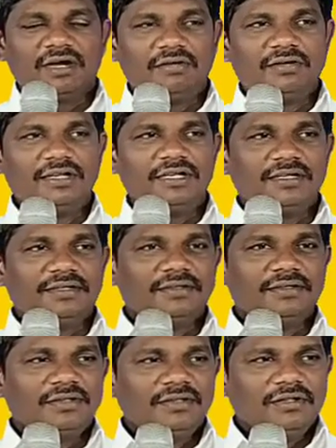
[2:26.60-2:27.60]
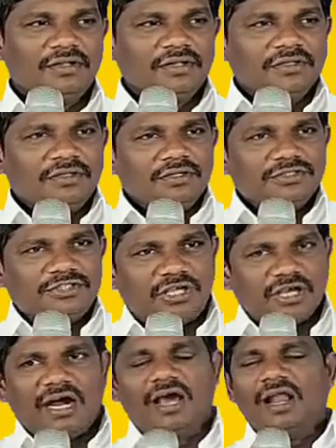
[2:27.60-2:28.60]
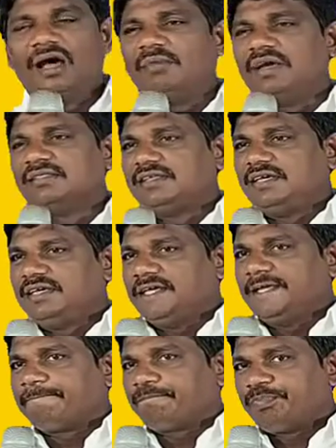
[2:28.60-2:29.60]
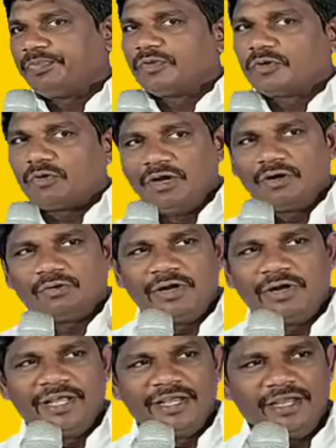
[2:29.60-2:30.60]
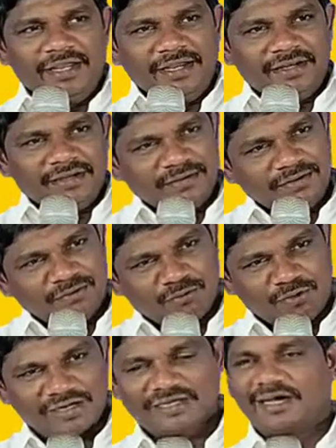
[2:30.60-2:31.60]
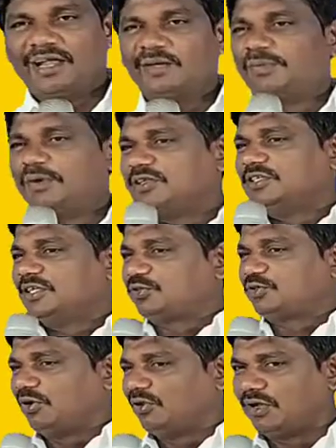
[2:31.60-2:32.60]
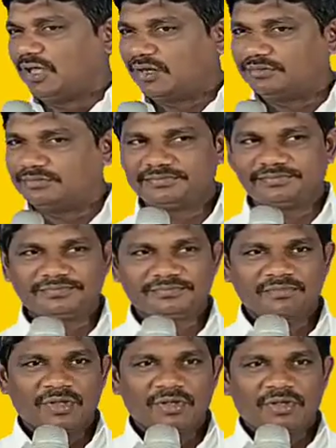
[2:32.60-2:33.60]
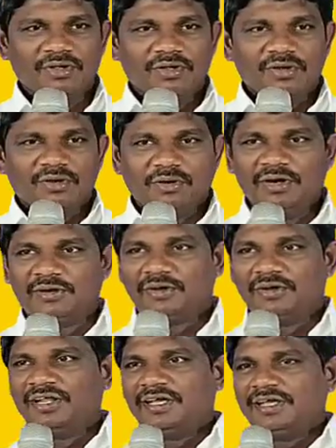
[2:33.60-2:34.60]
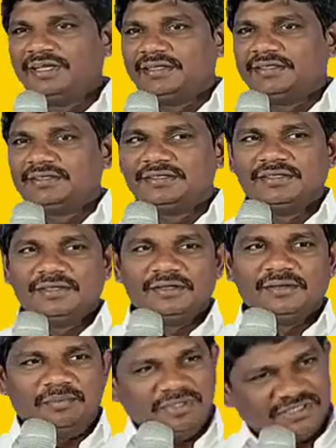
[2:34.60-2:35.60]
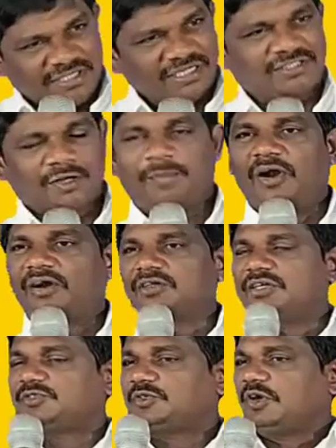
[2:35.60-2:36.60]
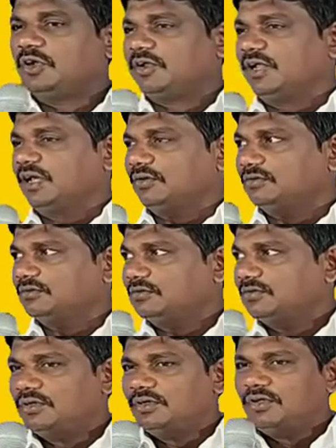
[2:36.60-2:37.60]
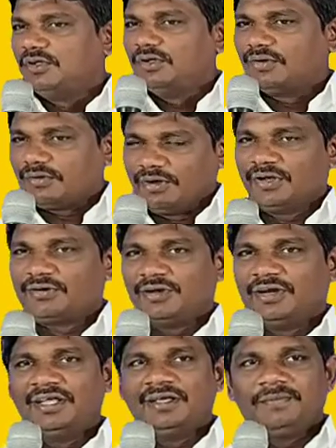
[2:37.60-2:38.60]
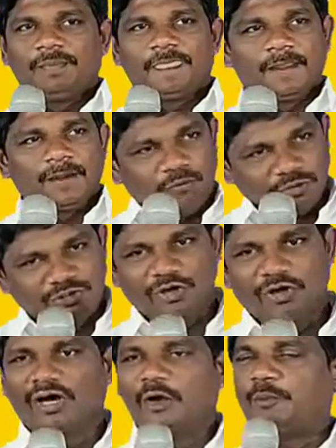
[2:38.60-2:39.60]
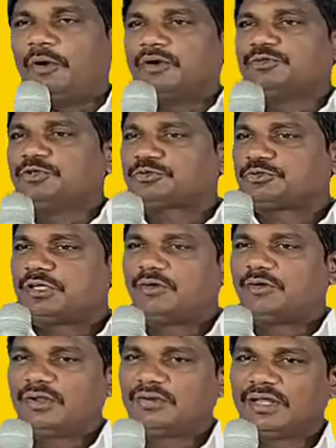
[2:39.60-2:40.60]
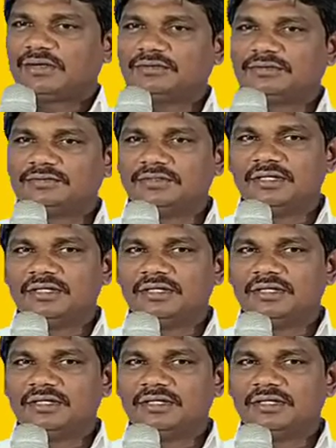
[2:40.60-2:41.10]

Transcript: ఏమండి చాలామంది కొన్ని కొన్ని వంటకాలు పాడు చేసిన వాళ్ళు ఉన్నారు కొన్ని కొన్ని బిజినెస్లు పాడు చేసిన వాళ్ళు ఉన్నారు కొన్ని కొన్ని ఉద్యోగాలు పాడు చేసుకున్న వాళ్ళు ఉన్నారు